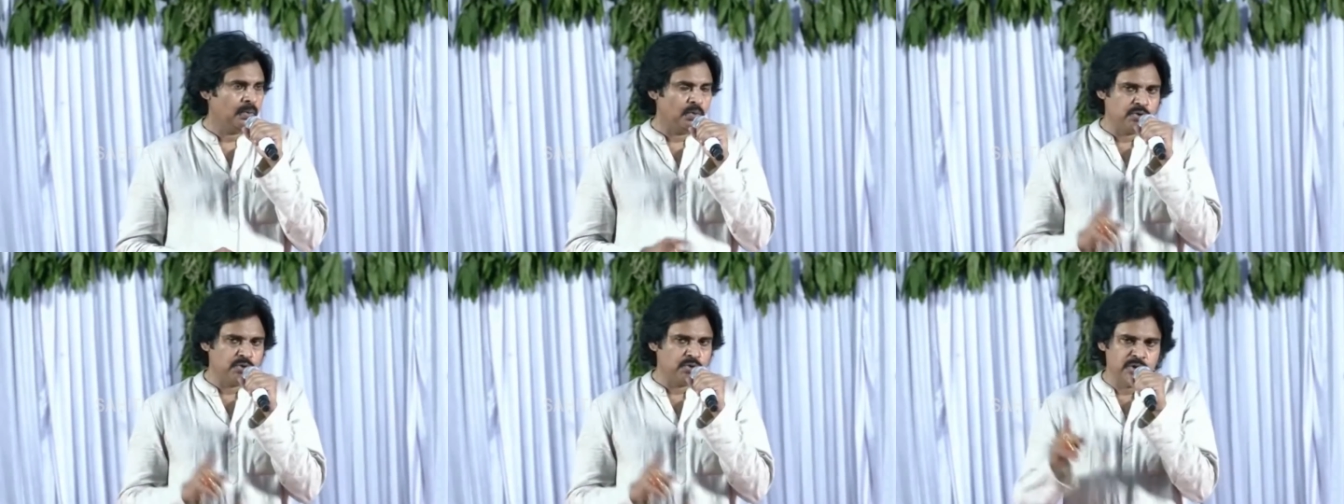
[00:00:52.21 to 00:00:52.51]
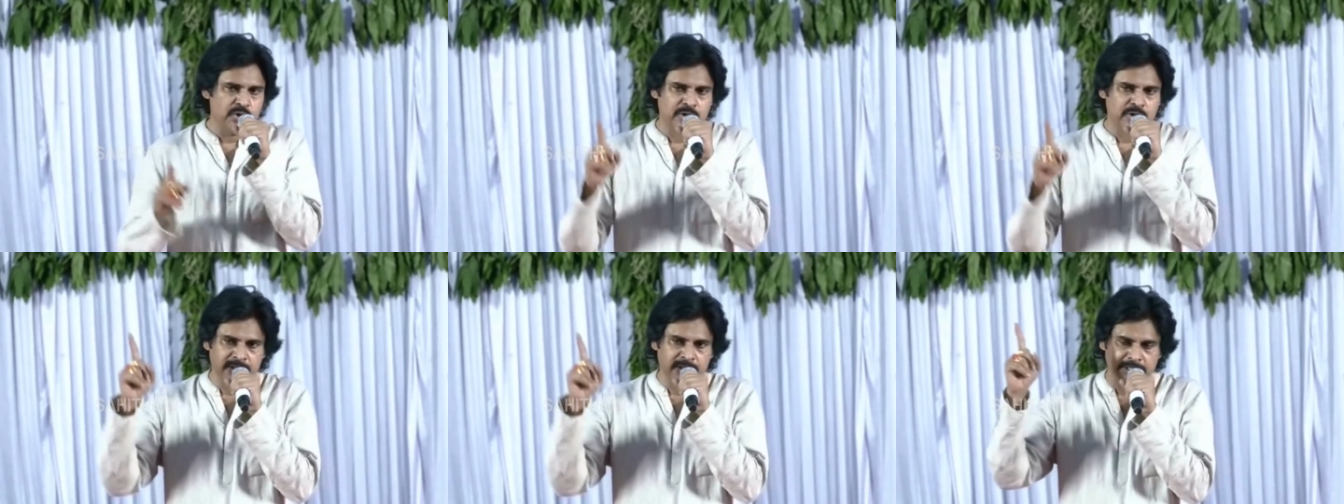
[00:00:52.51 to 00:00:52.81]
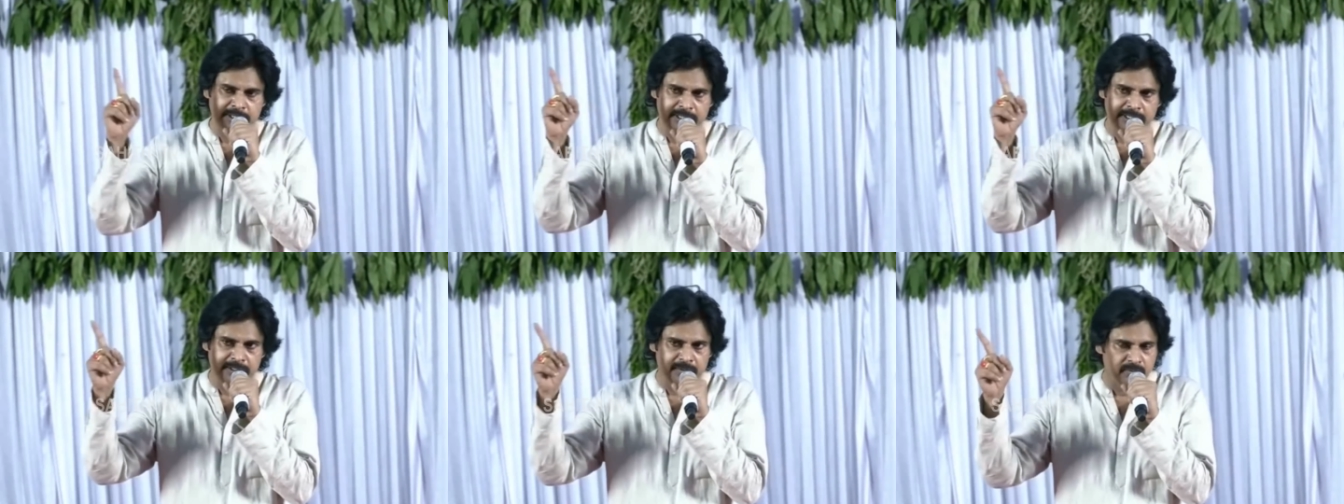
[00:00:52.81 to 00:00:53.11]

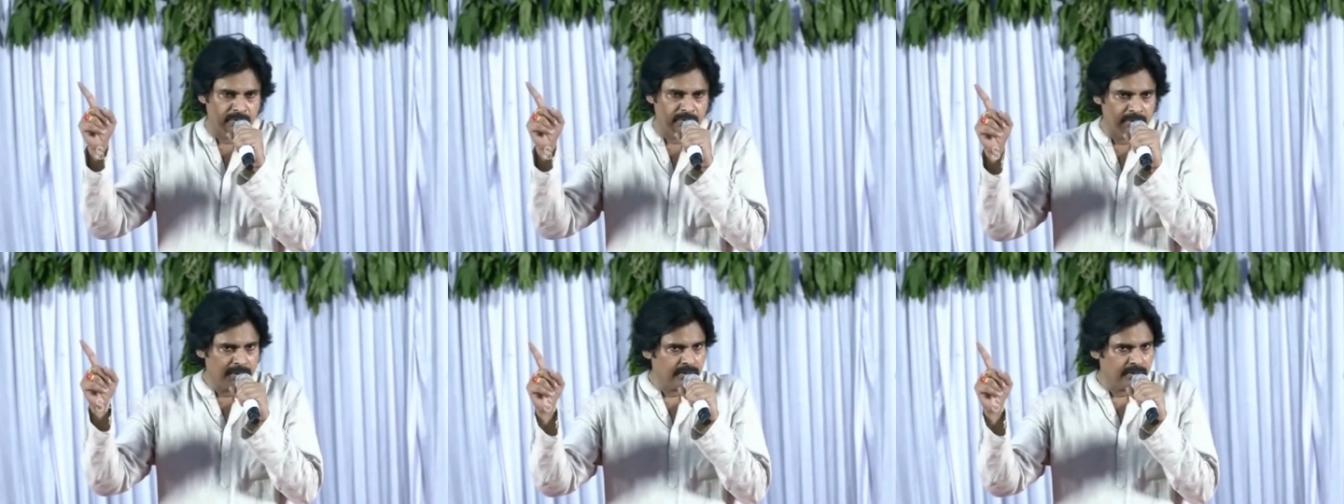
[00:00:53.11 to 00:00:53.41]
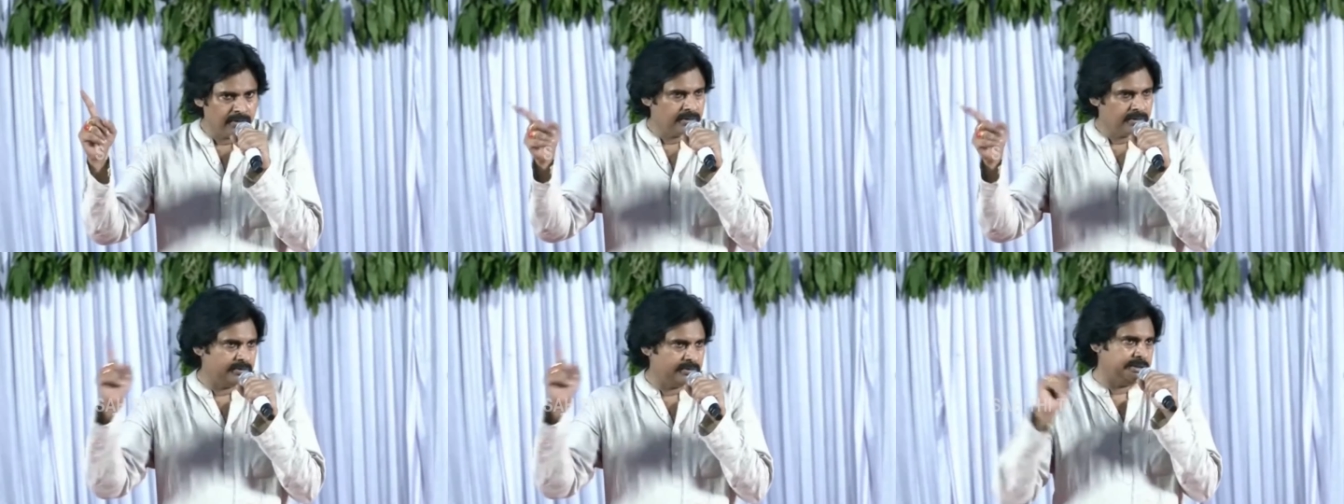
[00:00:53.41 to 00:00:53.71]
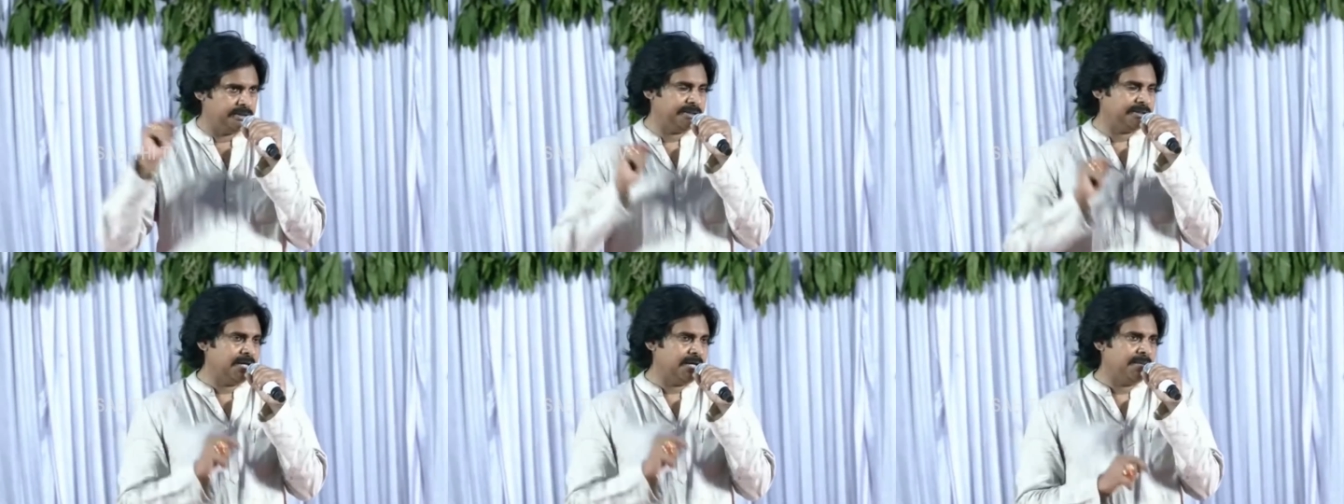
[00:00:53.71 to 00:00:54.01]
ఉద్యోగులకి
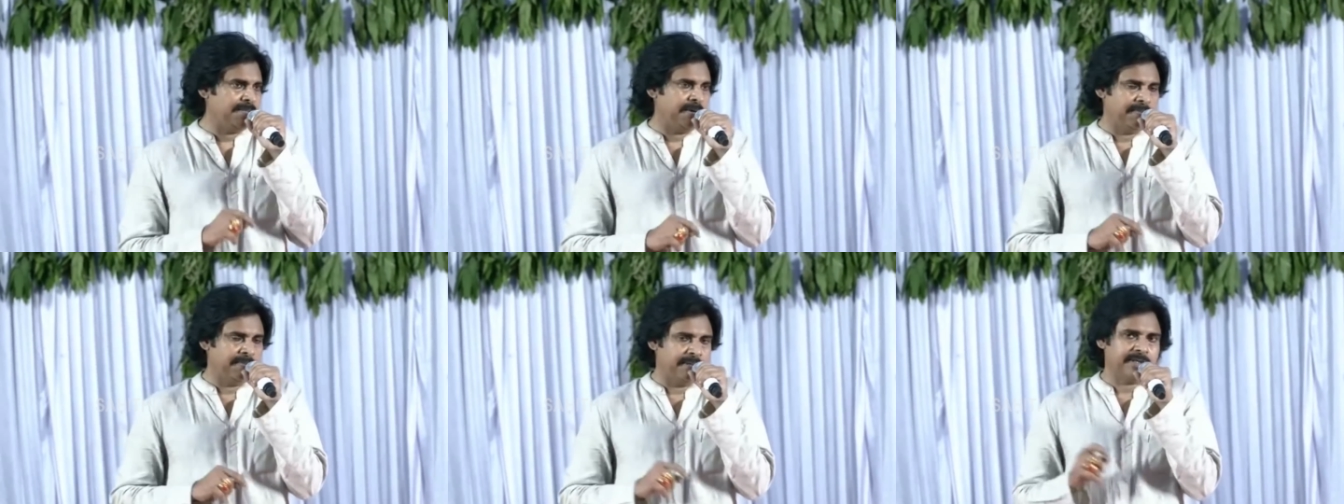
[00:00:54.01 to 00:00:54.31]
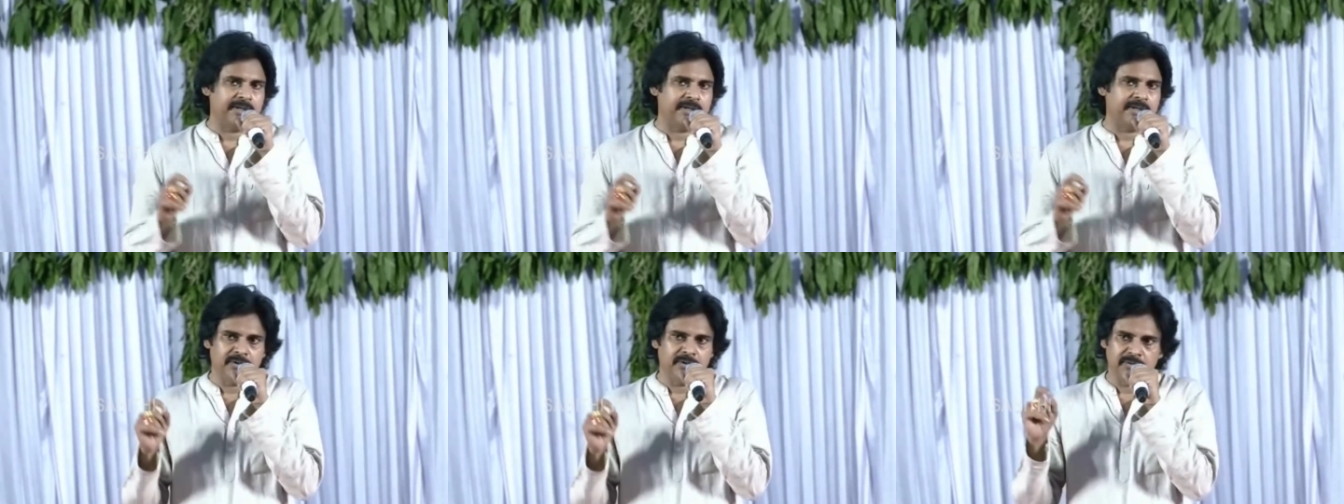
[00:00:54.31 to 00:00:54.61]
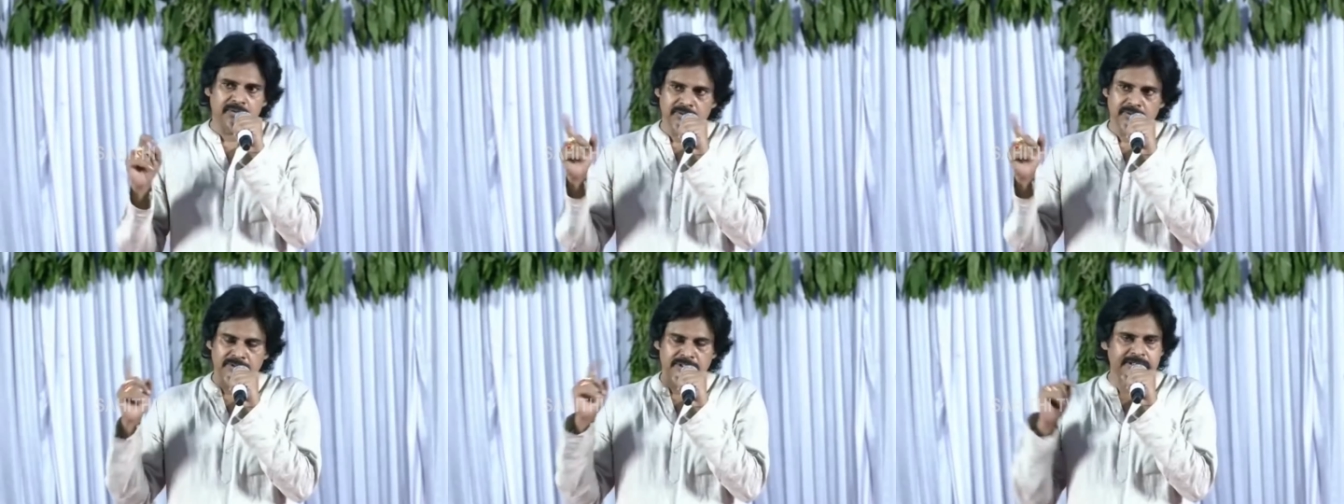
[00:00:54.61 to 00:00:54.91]
జీతాలు మనకి
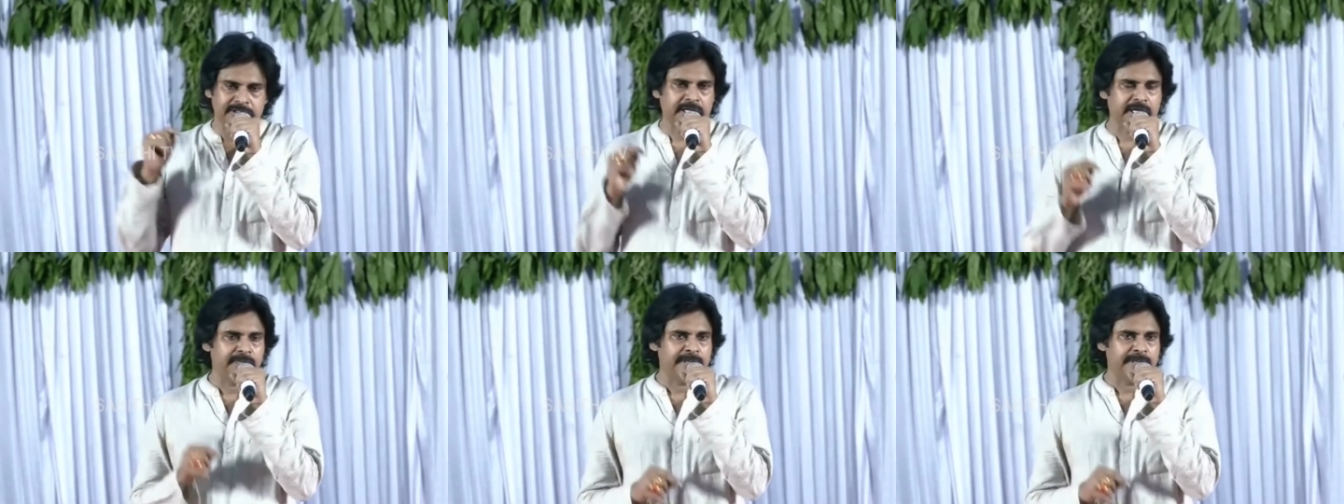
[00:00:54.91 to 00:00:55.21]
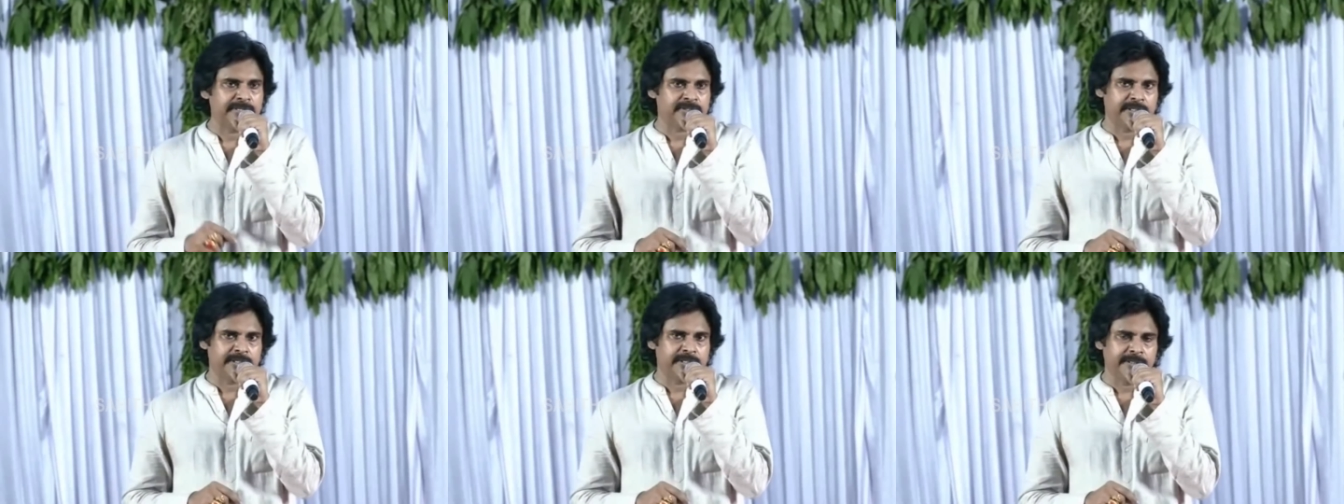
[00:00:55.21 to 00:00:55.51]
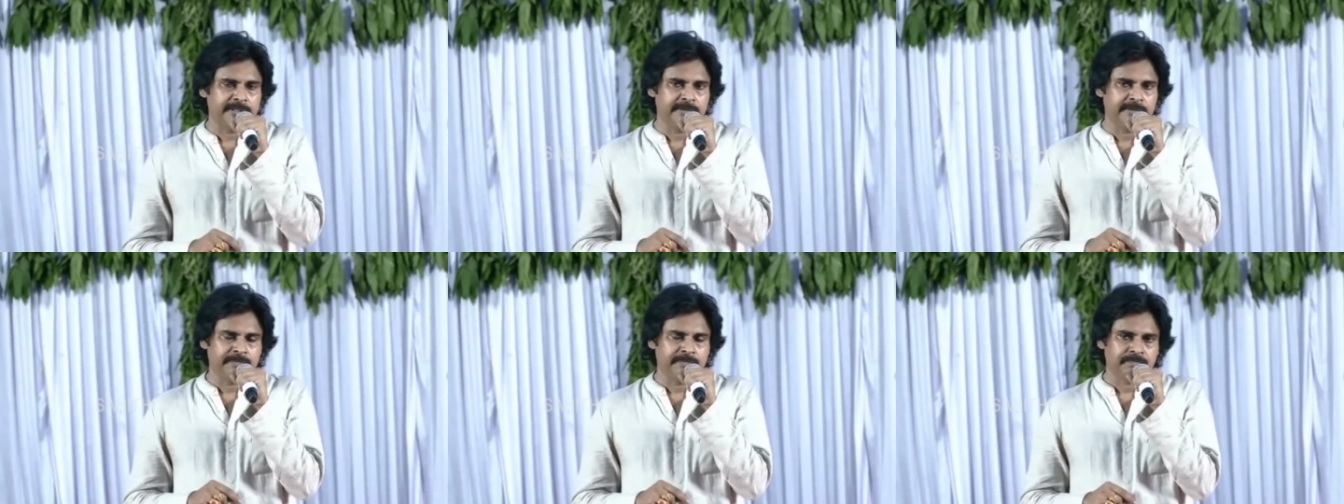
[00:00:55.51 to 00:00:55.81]
జీతాలు
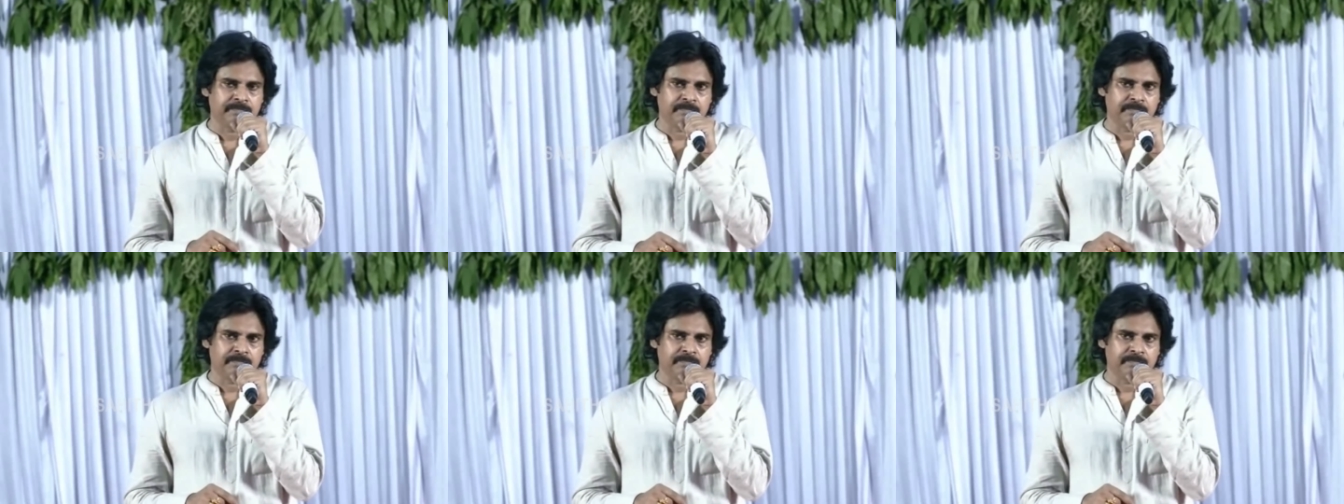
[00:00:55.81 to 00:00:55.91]
పెంచలేదు